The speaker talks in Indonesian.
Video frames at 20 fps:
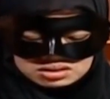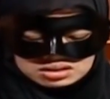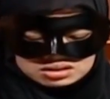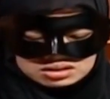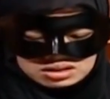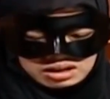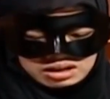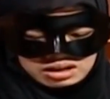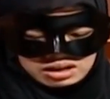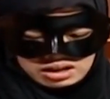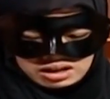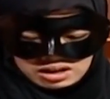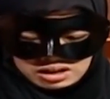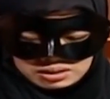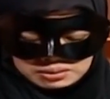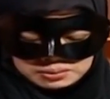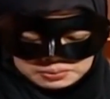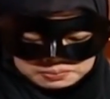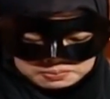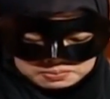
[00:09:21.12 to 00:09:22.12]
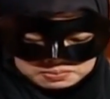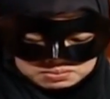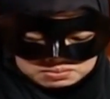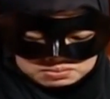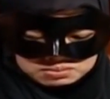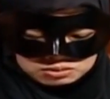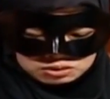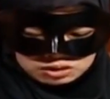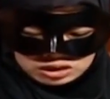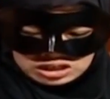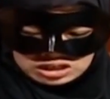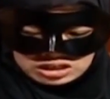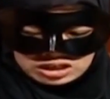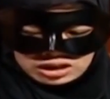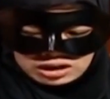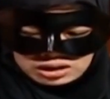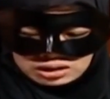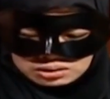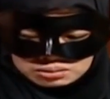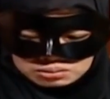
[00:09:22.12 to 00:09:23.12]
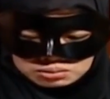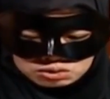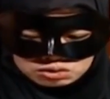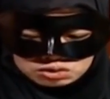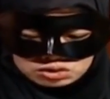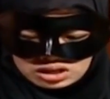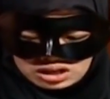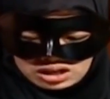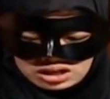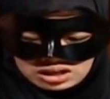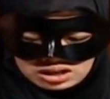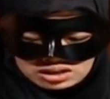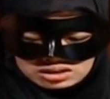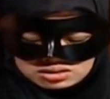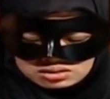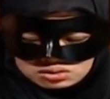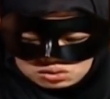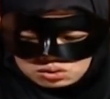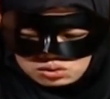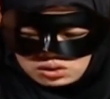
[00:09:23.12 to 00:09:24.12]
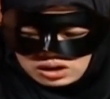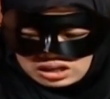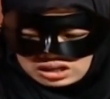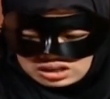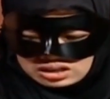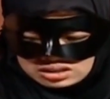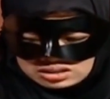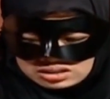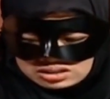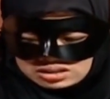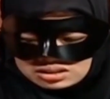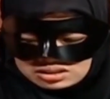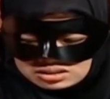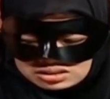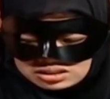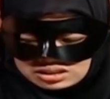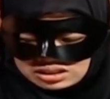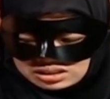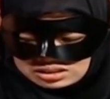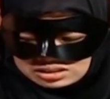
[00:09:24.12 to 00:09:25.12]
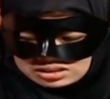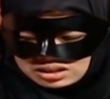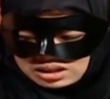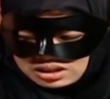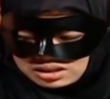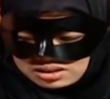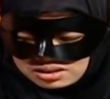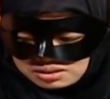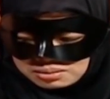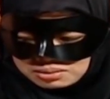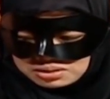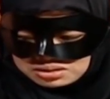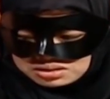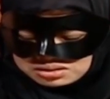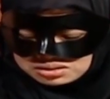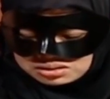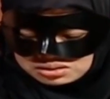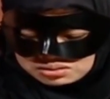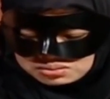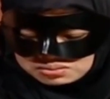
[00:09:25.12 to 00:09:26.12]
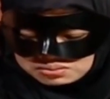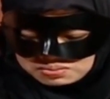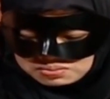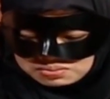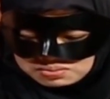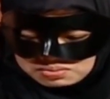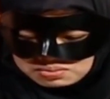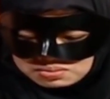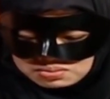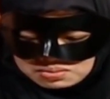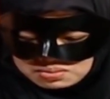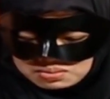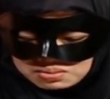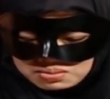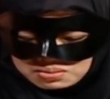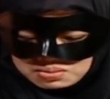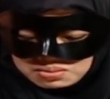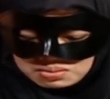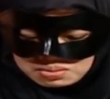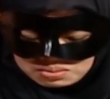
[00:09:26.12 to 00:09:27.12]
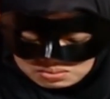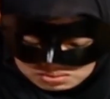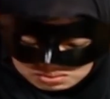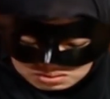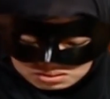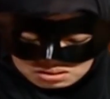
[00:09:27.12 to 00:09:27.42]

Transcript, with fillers: Dan saya mungkin akan berusaha jualan kecil-kecilan saja, Mas. Ya, coba itu.